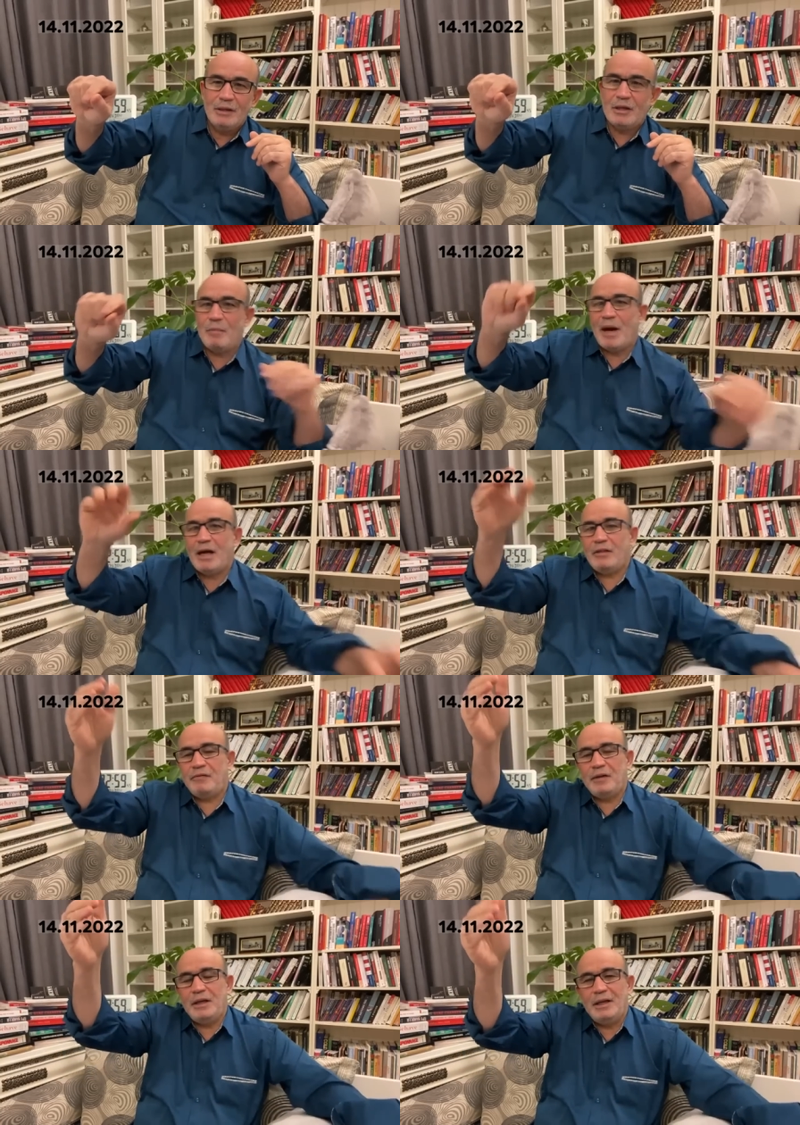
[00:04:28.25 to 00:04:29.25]

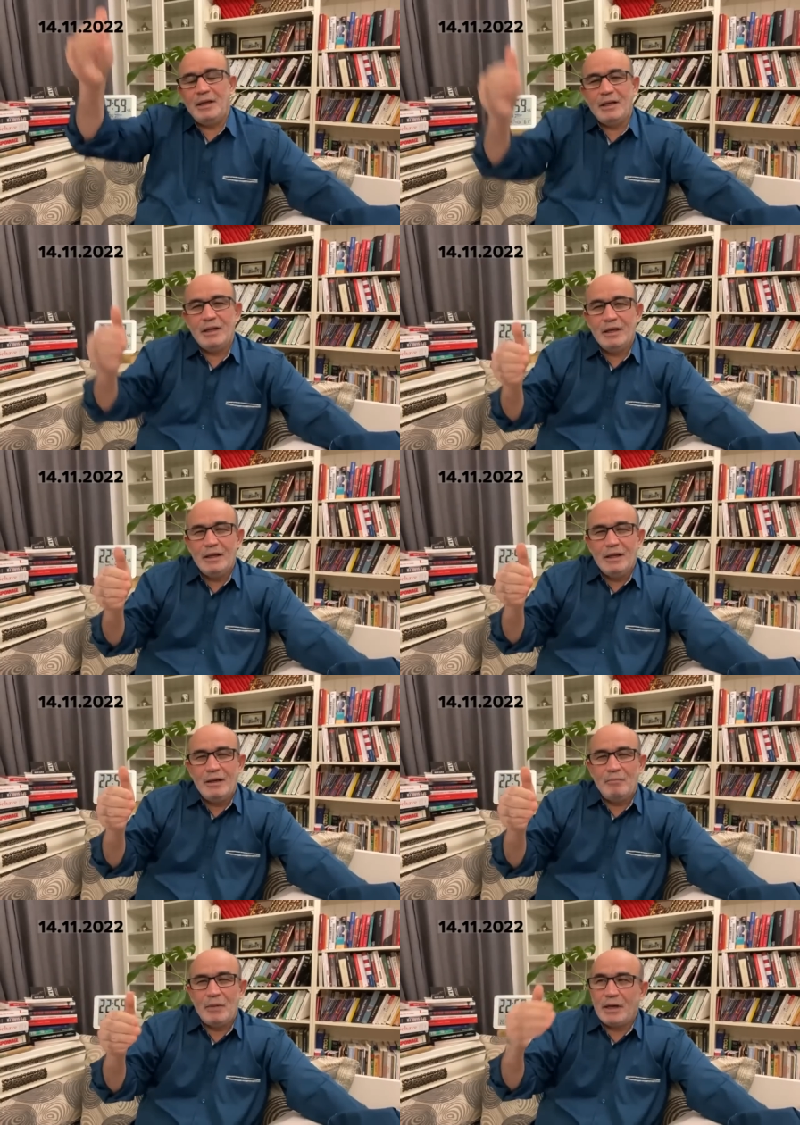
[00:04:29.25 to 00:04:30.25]
تبعث في
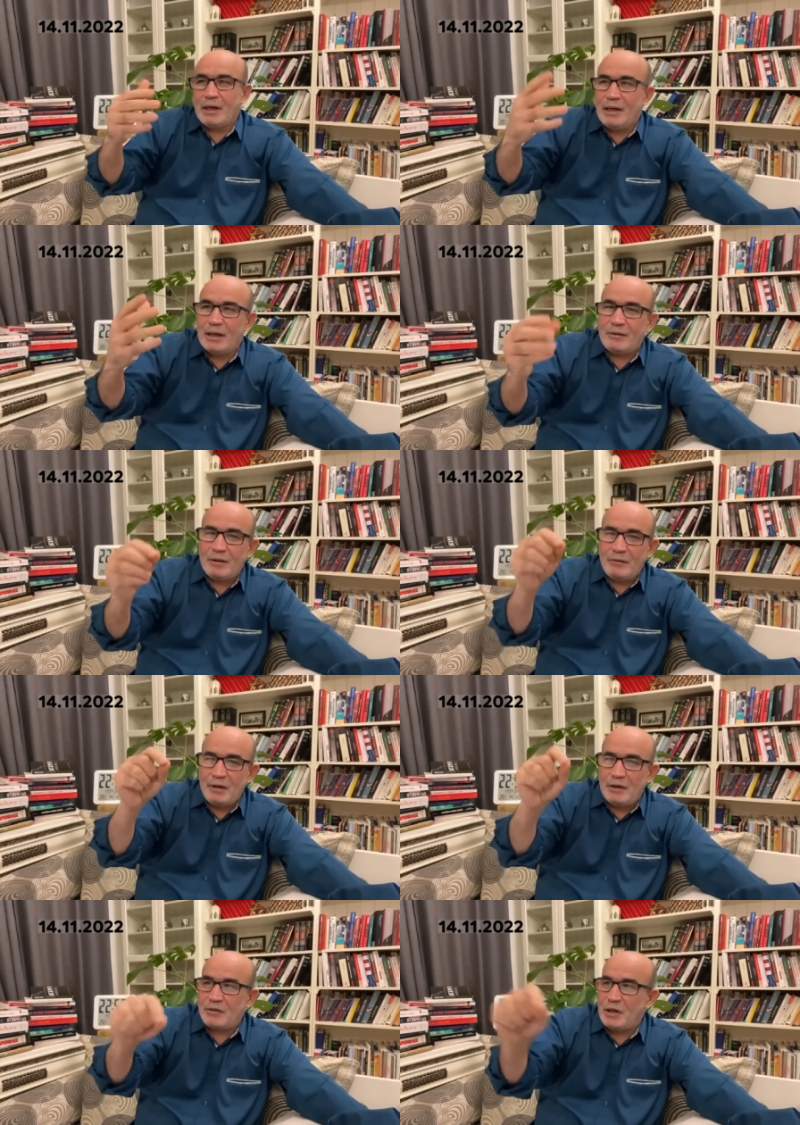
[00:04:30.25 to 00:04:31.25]
برقيه
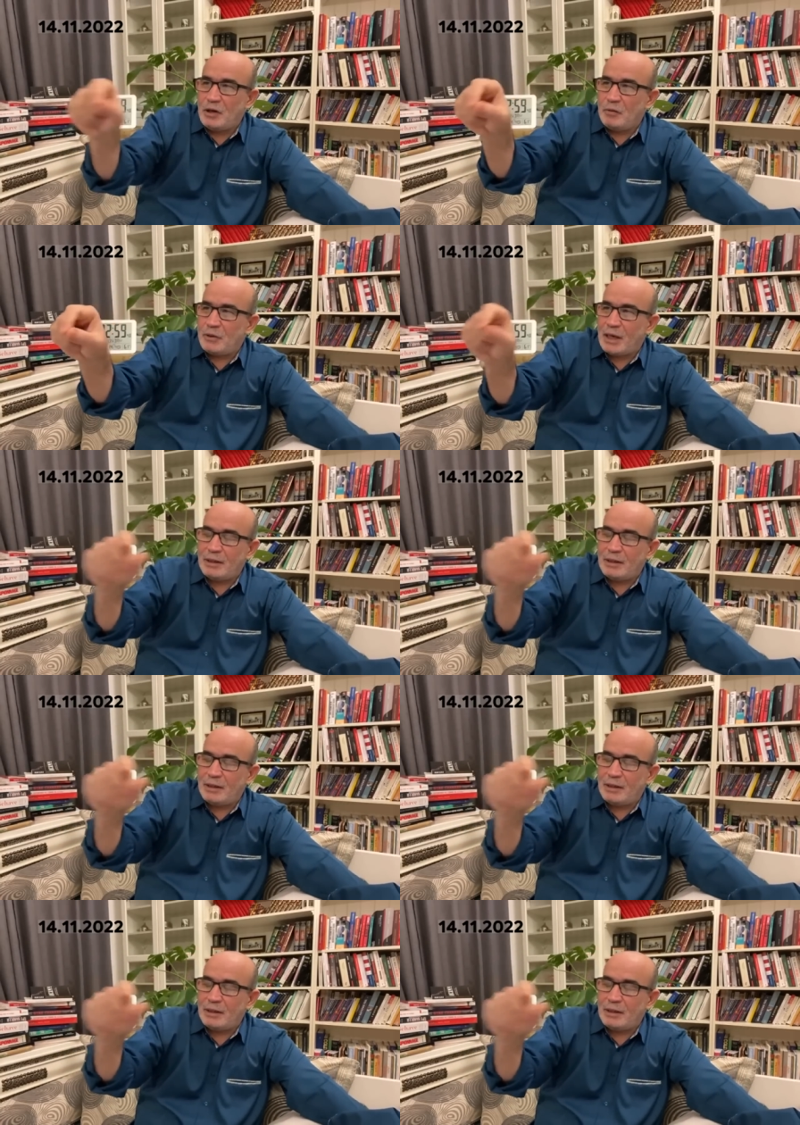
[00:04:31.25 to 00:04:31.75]
في نفس اليوم تاع